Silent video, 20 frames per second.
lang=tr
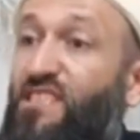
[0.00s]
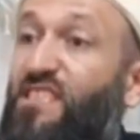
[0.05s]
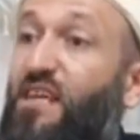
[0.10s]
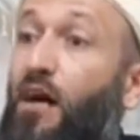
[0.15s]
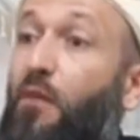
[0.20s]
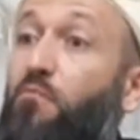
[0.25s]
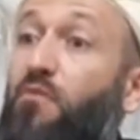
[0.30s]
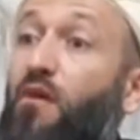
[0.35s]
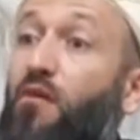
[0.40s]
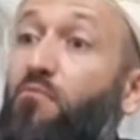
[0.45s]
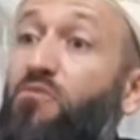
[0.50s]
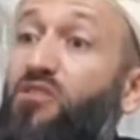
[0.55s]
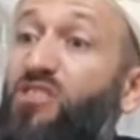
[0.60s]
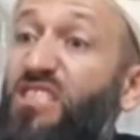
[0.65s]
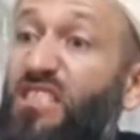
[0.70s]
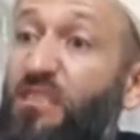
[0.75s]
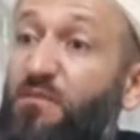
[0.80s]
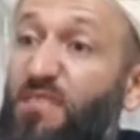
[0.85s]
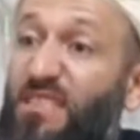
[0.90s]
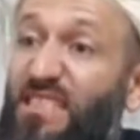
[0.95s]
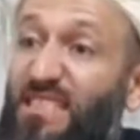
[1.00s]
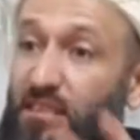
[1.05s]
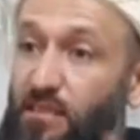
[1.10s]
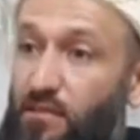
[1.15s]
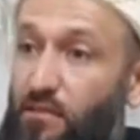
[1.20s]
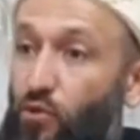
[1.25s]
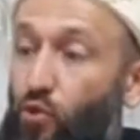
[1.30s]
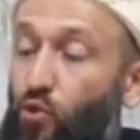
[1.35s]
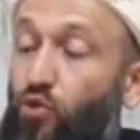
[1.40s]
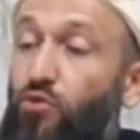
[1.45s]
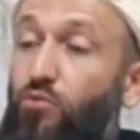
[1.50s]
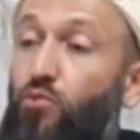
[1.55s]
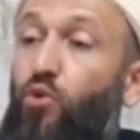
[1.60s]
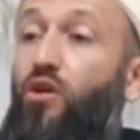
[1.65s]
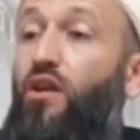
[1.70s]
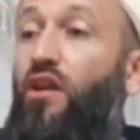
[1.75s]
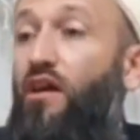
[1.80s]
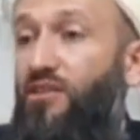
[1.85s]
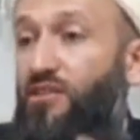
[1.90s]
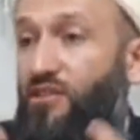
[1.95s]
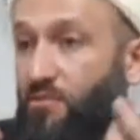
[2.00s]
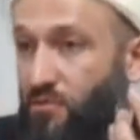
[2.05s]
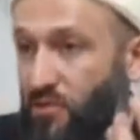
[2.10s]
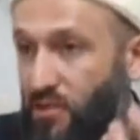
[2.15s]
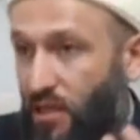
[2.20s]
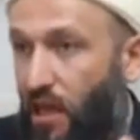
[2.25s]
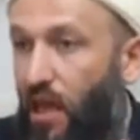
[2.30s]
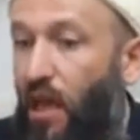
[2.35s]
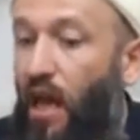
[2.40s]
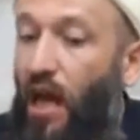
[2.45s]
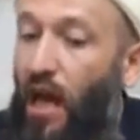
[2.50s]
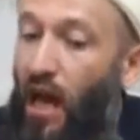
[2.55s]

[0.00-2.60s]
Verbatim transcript: saplanmış gibidir. Ölüm öyle acı bir şey.